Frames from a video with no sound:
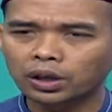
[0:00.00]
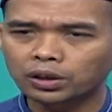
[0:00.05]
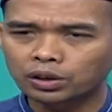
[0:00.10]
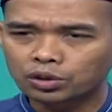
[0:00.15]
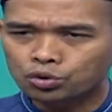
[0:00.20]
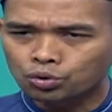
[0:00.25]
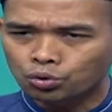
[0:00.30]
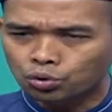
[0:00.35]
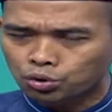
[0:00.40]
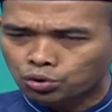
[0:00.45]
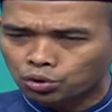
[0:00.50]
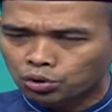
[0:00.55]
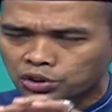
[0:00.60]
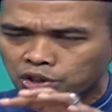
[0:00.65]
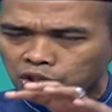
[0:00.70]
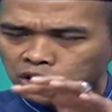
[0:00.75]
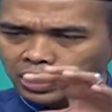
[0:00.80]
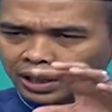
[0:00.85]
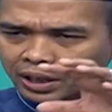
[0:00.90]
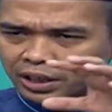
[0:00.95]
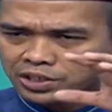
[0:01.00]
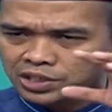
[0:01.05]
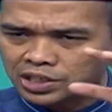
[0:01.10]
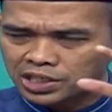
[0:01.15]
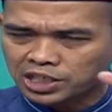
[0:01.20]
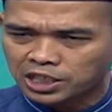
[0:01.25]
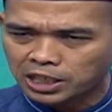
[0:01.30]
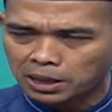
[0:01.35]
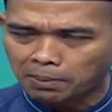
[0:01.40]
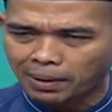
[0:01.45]
disusun secara
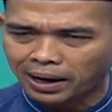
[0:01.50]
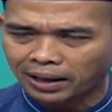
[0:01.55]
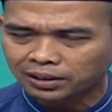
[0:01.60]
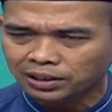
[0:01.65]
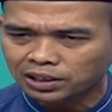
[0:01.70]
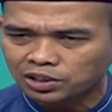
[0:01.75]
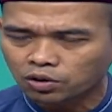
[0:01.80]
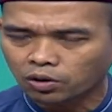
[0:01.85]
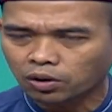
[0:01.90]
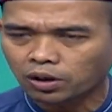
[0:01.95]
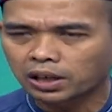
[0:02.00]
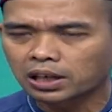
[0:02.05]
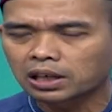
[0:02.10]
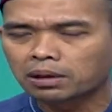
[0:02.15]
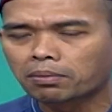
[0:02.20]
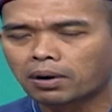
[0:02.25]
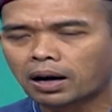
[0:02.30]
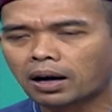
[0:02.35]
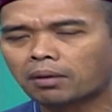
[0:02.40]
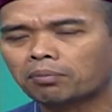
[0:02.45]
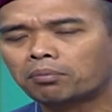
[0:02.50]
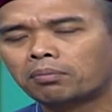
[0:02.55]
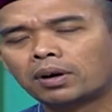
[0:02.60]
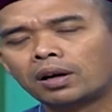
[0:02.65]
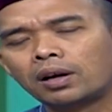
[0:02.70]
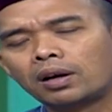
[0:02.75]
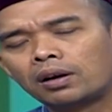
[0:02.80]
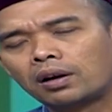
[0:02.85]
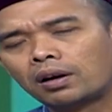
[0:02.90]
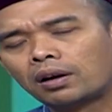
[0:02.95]
sistematis oleh Imam
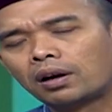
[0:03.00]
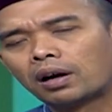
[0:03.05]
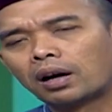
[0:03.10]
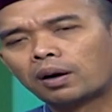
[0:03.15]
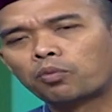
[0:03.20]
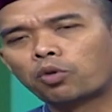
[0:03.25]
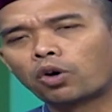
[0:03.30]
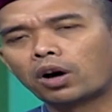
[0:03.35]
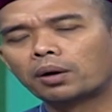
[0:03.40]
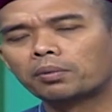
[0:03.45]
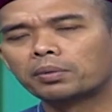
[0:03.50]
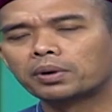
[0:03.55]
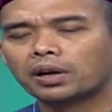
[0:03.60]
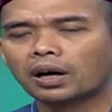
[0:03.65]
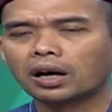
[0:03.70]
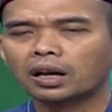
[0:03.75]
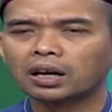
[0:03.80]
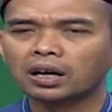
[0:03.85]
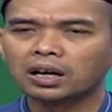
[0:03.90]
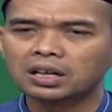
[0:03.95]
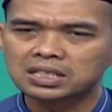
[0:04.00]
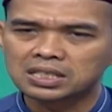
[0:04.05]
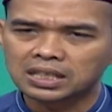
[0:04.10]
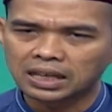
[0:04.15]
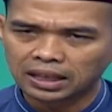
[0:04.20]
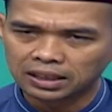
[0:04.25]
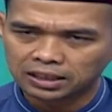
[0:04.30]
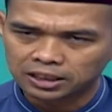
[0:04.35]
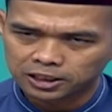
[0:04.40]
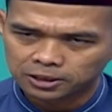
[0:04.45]
Abu Hamid
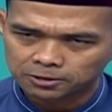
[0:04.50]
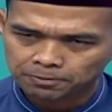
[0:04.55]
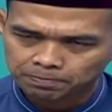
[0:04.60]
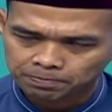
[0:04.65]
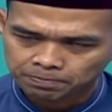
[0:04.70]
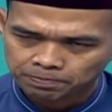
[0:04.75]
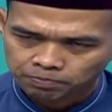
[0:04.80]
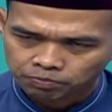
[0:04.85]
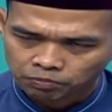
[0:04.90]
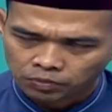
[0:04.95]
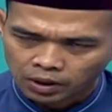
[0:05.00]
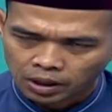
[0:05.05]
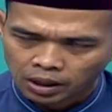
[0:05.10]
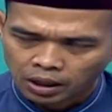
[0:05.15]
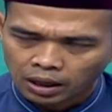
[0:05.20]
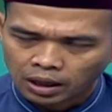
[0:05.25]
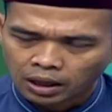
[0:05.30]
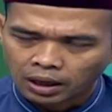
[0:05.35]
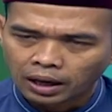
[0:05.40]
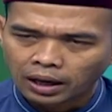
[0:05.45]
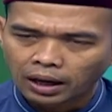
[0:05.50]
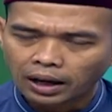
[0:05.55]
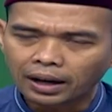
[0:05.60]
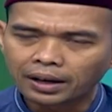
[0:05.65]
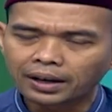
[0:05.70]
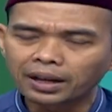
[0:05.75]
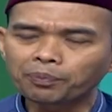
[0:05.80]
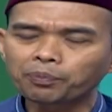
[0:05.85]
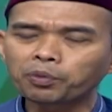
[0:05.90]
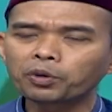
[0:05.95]
Al-Ghazali.
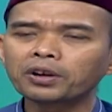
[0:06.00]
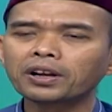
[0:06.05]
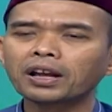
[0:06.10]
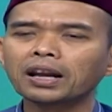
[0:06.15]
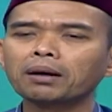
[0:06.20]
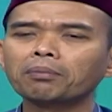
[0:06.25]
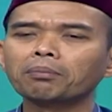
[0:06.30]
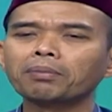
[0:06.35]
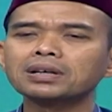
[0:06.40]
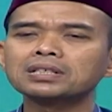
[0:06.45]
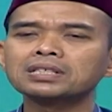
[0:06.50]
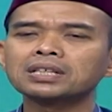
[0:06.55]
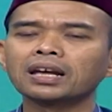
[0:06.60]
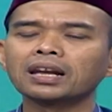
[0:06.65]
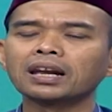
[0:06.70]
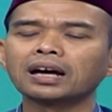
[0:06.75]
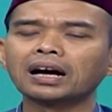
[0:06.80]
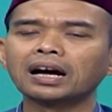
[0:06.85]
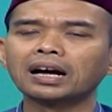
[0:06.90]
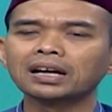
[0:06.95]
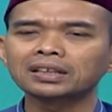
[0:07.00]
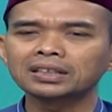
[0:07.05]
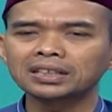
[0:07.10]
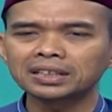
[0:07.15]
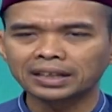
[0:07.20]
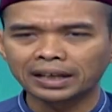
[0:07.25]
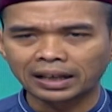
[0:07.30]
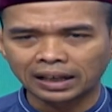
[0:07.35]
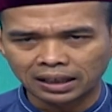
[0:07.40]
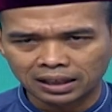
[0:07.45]
Adapun dalam masalah
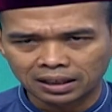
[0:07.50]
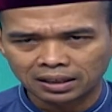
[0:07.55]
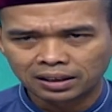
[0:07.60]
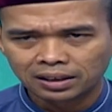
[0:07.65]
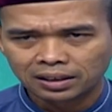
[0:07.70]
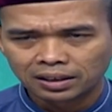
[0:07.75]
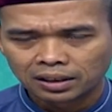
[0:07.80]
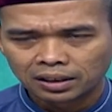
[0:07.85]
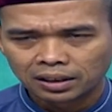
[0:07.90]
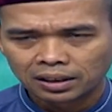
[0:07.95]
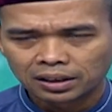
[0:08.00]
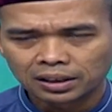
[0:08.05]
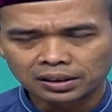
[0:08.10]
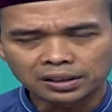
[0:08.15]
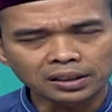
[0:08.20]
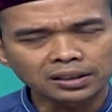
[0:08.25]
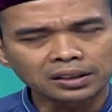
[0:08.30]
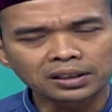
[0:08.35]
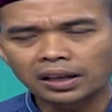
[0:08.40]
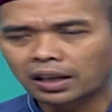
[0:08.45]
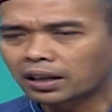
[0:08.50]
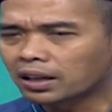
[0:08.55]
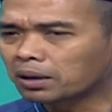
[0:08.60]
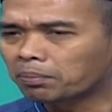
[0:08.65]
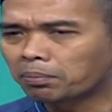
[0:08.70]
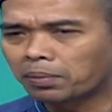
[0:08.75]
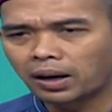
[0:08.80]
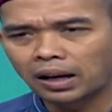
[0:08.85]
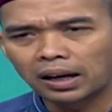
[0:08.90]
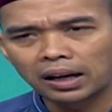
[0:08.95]
akidah, kita tidak
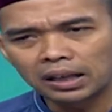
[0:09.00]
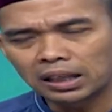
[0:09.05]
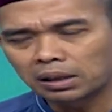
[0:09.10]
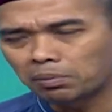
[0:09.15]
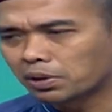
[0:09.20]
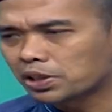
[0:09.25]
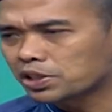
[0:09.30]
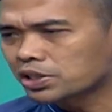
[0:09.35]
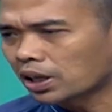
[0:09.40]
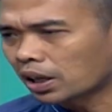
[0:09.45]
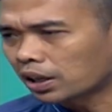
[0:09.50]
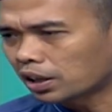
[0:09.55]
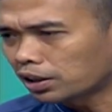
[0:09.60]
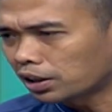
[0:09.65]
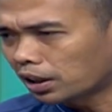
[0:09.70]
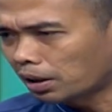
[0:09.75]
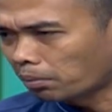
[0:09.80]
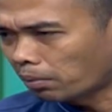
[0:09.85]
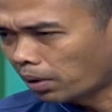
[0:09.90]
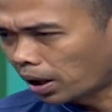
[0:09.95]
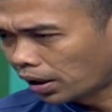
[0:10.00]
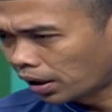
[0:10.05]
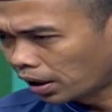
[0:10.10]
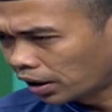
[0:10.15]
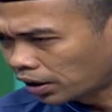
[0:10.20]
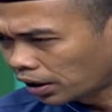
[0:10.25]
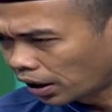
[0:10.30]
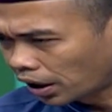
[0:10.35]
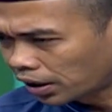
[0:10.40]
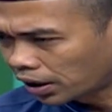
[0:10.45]
ribet lagi mencarinya mana
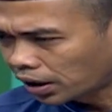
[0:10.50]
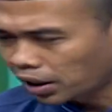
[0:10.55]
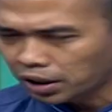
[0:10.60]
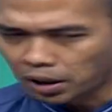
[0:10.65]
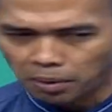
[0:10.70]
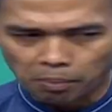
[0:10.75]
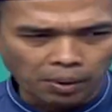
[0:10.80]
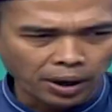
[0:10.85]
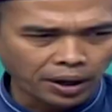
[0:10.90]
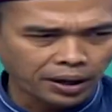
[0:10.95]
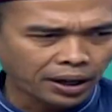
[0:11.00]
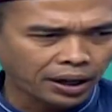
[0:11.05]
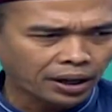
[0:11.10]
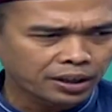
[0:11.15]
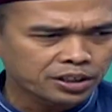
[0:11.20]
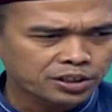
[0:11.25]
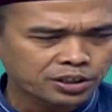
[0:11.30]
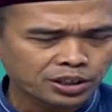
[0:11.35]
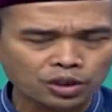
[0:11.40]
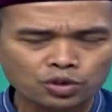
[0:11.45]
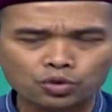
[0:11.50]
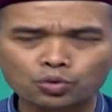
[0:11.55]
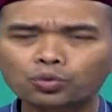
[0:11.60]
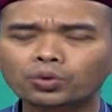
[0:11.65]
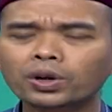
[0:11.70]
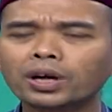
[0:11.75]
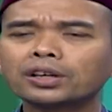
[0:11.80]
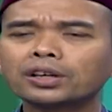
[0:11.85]
di ayatnya, mana hadisnya. Sudah